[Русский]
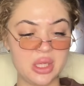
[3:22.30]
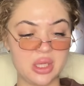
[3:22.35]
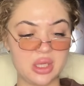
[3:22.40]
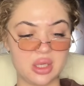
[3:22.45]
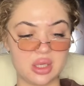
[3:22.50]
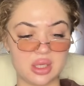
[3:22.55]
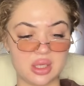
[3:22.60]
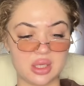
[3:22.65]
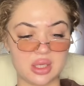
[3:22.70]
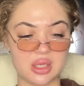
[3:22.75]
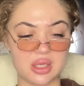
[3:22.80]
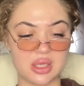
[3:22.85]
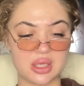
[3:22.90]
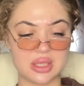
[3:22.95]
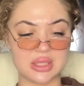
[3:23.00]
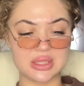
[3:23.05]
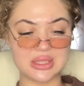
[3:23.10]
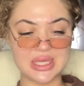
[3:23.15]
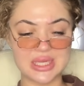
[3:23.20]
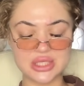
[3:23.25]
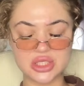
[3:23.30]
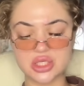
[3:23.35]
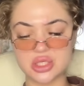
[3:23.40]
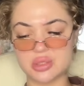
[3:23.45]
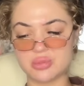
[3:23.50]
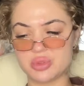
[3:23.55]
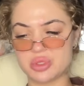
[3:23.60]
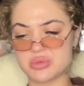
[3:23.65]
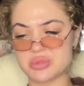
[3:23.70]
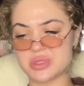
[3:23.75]
А, также не
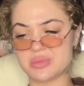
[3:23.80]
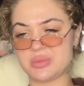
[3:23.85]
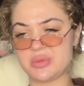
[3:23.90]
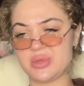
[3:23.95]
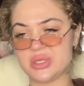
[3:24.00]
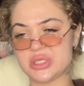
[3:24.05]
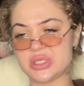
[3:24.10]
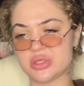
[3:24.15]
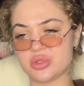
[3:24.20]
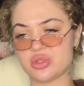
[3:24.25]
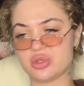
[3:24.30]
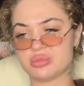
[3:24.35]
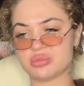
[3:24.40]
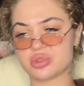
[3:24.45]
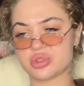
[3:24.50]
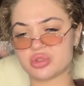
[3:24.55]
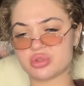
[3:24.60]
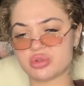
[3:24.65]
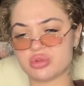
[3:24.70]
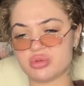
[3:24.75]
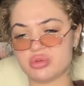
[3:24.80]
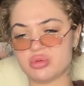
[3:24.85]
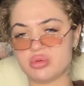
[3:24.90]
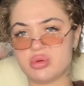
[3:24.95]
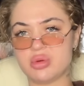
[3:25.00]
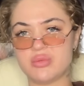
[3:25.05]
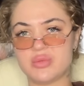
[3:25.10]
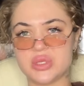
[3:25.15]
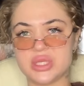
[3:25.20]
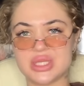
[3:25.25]
будем забывать о том, что
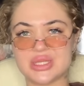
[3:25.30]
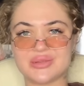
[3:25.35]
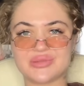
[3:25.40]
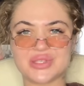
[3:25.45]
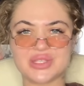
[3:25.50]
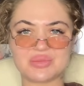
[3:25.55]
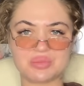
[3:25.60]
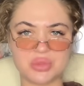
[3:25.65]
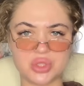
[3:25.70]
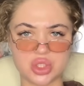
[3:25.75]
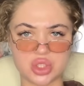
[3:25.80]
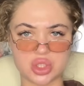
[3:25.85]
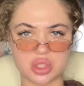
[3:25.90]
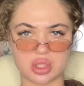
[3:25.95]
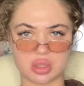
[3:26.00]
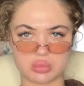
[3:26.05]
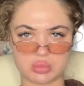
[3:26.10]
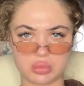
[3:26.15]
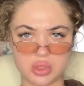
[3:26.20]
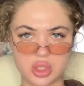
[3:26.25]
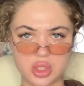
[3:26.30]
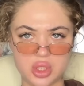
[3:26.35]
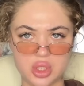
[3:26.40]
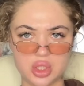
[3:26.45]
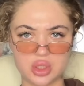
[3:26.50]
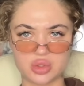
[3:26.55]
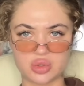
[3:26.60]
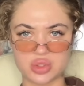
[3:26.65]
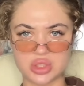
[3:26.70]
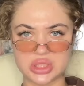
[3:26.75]
овен это вспышка.
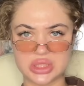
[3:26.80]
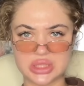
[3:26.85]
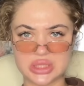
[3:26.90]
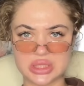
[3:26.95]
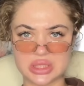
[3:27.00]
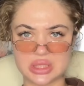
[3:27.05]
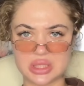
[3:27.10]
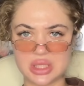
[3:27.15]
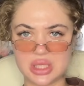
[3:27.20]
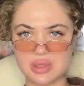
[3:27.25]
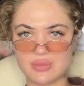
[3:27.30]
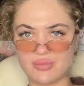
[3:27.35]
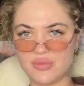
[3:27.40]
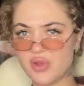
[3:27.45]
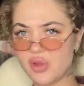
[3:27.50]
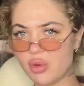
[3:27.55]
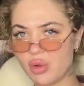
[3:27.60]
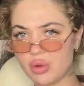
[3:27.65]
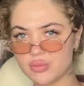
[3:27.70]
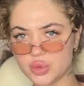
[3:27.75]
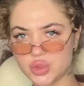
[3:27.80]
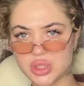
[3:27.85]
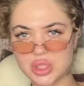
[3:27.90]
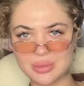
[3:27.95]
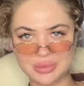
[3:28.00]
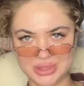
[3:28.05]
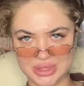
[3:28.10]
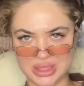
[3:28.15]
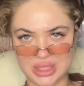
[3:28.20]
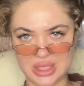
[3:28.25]
То есть э, вы Овну
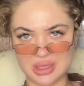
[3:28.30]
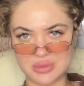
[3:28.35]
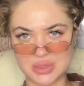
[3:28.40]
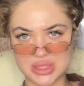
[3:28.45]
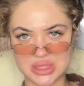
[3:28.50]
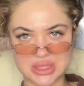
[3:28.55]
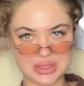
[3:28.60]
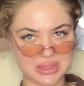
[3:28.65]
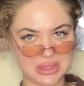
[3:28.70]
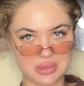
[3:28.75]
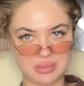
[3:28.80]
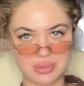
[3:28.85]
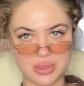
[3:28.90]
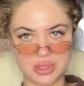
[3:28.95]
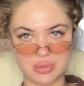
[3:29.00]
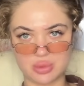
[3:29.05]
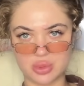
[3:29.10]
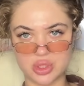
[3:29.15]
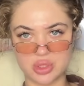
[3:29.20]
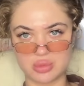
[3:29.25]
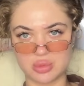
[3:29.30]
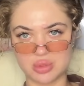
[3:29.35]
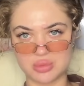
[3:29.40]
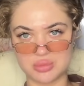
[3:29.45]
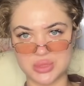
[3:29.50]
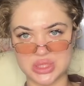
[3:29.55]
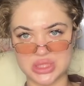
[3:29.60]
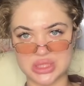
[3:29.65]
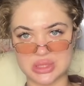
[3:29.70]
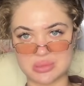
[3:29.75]
либо нравитесь, либо его не
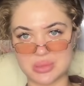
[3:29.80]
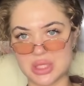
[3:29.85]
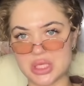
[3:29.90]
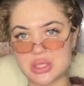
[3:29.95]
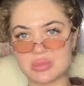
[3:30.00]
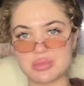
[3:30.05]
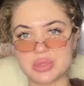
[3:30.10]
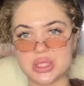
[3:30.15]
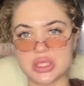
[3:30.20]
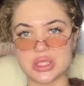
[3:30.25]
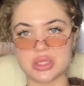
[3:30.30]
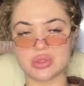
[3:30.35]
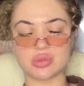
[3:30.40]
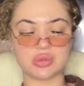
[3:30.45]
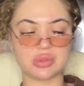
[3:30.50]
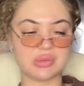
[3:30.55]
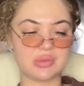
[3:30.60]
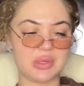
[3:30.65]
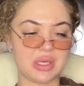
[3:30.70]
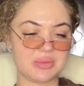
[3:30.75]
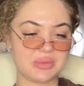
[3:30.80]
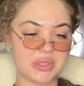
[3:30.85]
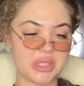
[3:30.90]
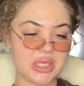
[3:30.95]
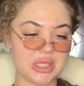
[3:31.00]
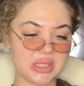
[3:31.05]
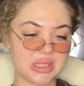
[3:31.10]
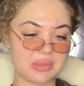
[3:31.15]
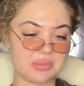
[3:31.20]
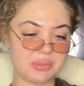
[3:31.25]
влюбить в себя, либо нет. Тут два
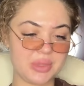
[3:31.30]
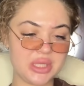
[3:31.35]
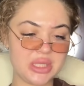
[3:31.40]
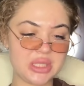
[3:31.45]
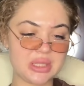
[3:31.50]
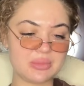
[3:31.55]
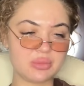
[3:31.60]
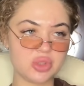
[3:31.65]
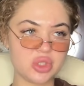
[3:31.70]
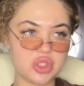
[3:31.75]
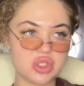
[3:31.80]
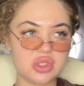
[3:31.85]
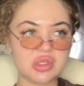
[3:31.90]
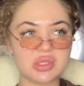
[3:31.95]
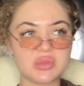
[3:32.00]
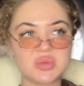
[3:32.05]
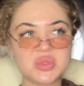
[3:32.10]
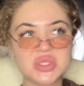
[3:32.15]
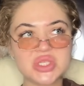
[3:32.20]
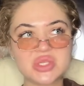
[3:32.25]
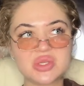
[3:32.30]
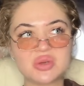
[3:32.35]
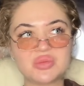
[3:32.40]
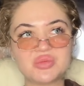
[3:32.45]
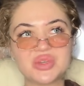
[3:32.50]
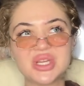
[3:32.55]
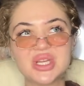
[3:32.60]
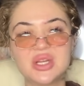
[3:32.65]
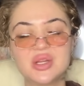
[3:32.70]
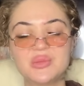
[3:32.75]
варианта. Поэтому насчет весов,
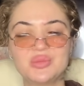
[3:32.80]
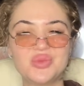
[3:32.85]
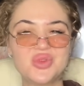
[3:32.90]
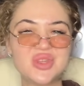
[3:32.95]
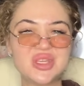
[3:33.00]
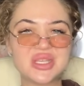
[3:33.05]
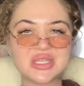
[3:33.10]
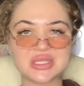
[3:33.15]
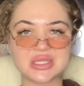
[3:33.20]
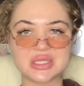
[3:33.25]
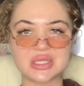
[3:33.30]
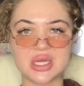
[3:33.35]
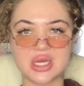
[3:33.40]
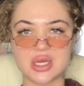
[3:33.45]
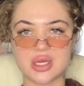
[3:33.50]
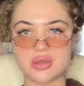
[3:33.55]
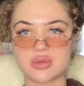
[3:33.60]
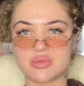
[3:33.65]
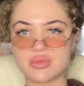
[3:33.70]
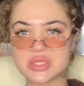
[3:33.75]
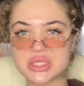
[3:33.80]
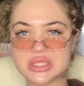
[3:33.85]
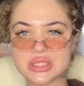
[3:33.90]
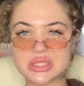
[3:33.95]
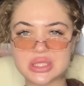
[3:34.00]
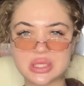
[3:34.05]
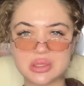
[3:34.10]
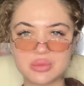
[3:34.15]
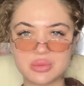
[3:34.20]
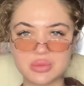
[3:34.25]
не знаю.
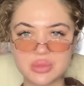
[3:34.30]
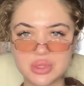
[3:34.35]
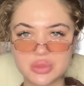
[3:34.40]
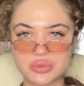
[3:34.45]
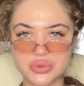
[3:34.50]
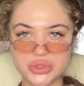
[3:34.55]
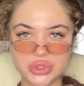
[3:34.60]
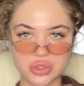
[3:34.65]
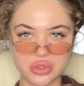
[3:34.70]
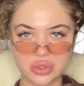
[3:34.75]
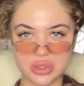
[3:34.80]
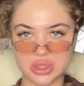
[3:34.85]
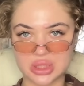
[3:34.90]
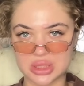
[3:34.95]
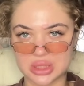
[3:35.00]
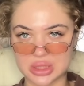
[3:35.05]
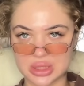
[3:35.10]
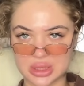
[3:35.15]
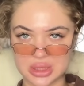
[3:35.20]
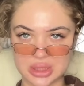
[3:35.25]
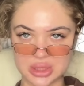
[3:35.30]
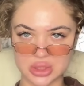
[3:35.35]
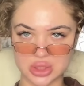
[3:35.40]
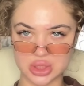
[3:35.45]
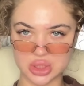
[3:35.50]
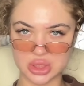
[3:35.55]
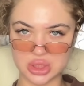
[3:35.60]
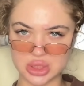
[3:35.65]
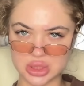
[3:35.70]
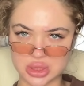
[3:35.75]
Весы вы все-таки такие
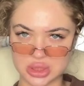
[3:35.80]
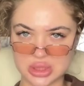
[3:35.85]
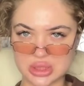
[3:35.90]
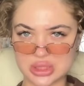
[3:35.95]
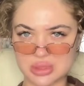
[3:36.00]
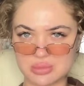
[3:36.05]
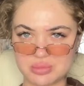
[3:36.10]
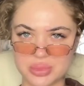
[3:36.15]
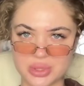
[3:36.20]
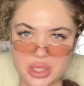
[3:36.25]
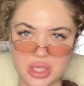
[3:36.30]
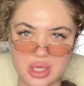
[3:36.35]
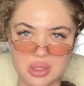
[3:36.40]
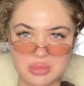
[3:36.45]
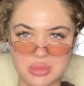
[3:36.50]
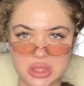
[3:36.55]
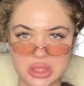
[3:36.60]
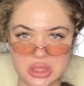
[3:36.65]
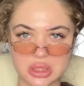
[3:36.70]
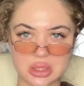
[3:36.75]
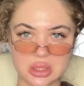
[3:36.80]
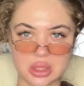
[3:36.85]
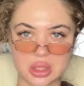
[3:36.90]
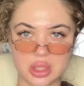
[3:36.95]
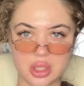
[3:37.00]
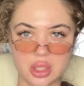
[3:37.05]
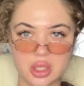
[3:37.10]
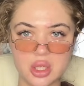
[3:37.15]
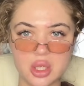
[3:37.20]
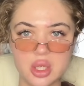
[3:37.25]
женщины
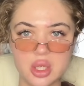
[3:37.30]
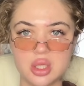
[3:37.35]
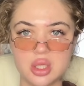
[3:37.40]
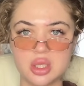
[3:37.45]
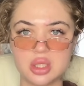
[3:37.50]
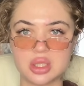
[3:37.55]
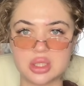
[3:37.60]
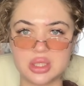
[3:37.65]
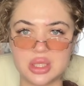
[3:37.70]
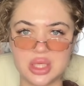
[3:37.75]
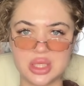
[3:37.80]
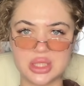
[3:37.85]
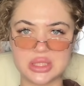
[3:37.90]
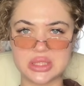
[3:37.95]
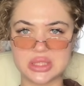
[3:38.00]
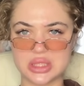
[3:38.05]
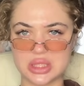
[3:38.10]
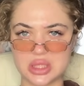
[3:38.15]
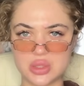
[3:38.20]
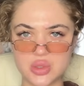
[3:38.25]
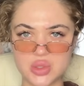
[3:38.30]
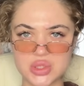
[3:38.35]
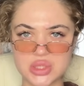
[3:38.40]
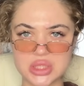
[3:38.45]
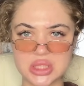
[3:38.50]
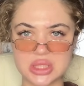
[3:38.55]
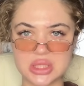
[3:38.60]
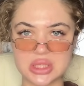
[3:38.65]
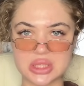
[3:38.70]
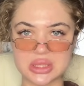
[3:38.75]
темпераментные, да,
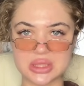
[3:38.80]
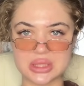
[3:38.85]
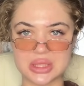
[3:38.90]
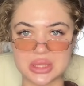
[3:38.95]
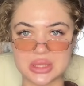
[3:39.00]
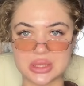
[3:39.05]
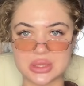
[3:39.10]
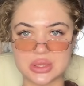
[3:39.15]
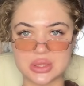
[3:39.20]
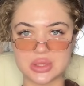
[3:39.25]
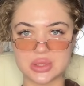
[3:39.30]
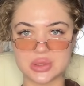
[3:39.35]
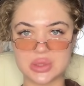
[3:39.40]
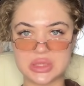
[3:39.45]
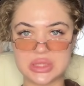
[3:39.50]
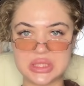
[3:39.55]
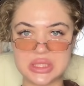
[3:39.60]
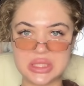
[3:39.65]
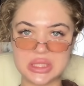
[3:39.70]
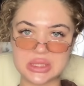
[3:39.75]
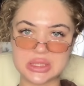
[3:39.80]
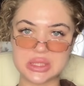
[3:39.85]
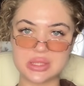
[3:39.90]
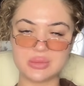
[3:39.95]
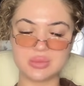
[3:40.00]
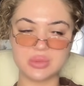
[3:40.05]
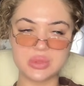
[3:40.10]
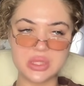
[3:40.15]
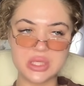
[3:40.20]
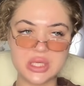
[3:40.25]
серьезные достаточно. То есть если
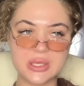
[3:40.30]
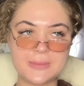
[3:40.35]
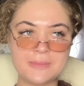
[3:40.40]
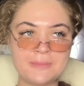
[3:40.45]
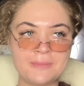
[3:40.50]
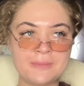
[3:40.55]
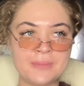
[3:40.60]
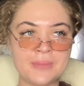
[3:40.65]
вы